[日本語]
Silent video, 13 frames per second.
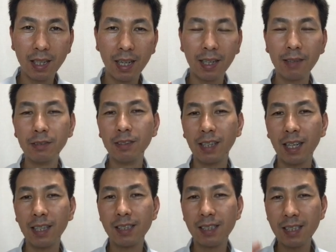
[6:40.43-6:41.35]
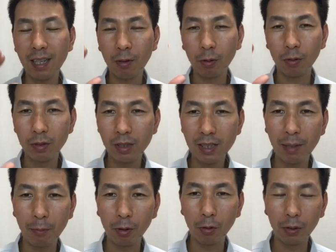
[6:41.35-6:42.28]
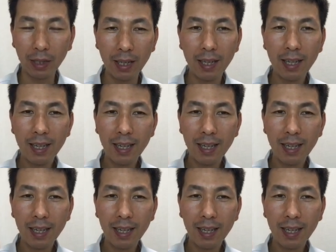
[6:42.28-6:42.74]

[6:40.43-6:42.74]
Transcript: あげるんで、好きなものをね、